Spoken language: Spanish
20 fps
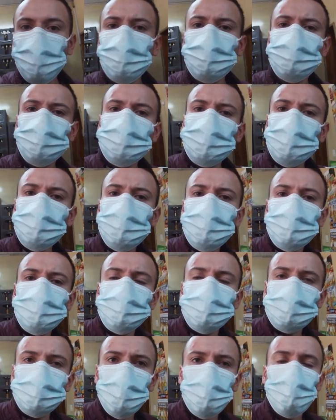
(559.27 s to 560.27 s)
Eso sí,
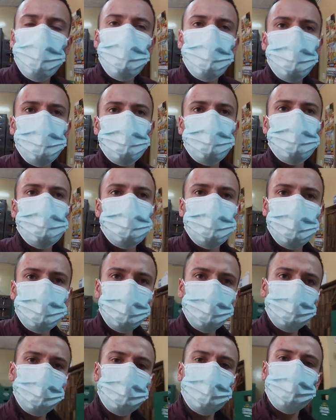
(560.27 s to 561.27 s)
es un trabajo
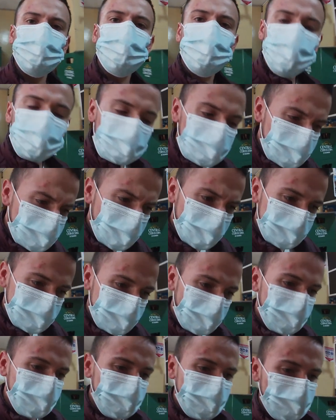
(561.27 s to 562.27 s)
muy
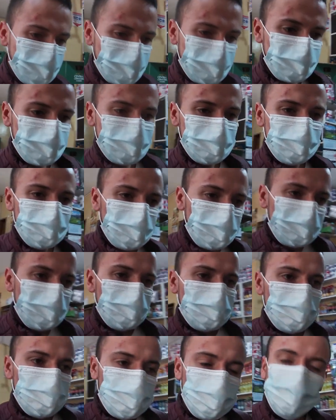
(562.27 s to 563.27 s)
desgastante,
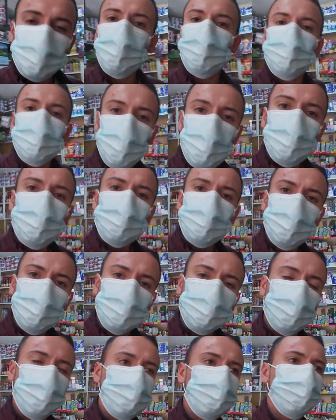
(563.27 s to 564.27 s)
demasiado
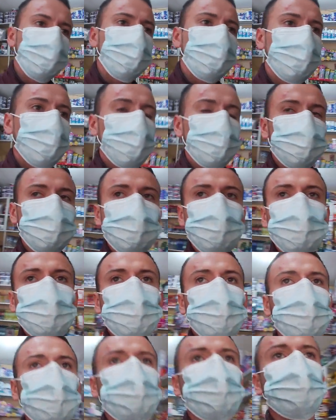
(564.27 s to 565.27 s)
desgastante, diría yo,
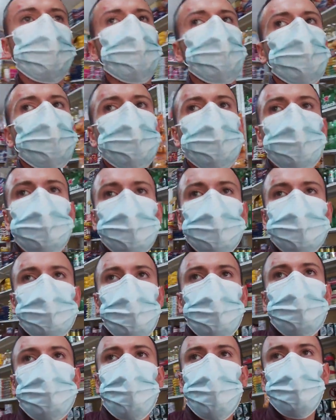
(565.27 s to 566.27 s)
porque mi
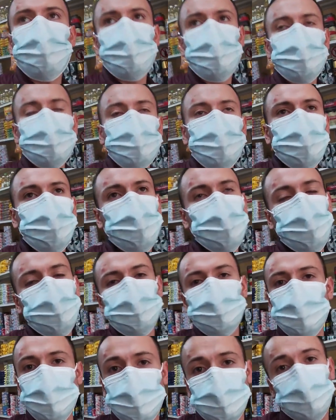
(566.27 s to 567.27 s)
papá abre por ahí a
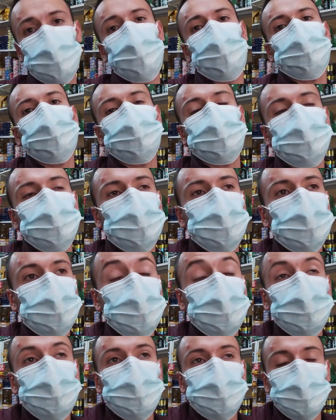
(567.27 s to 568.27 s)
las 10 de la noche,
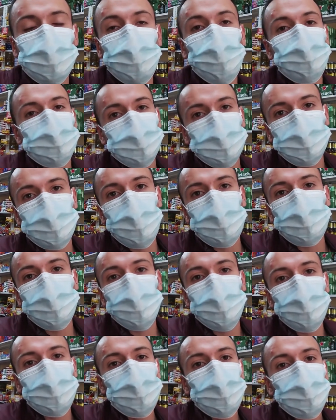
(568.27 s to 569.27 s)
digo, a las 10 de la
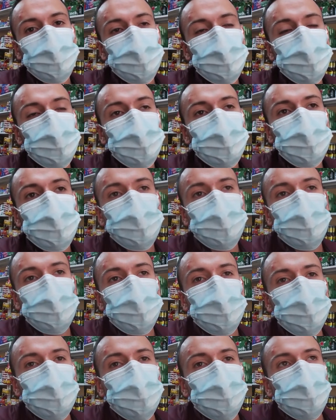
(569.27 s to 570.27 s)
mañana,
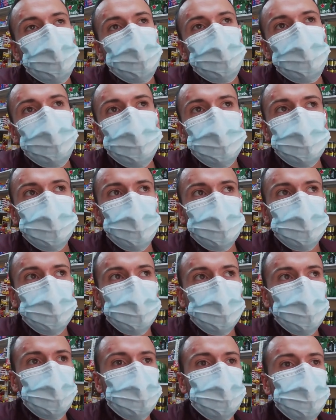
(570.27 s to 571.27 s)
y está
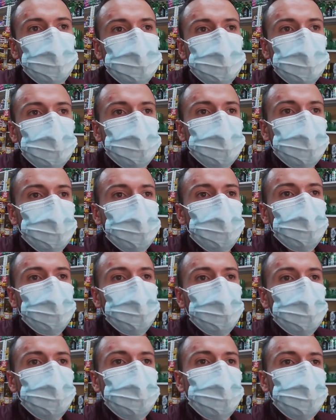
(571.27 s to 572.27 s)
cerrando
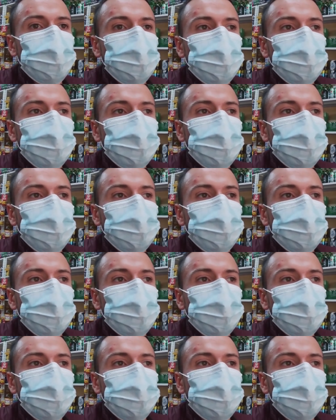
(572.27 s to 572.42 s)
tipo...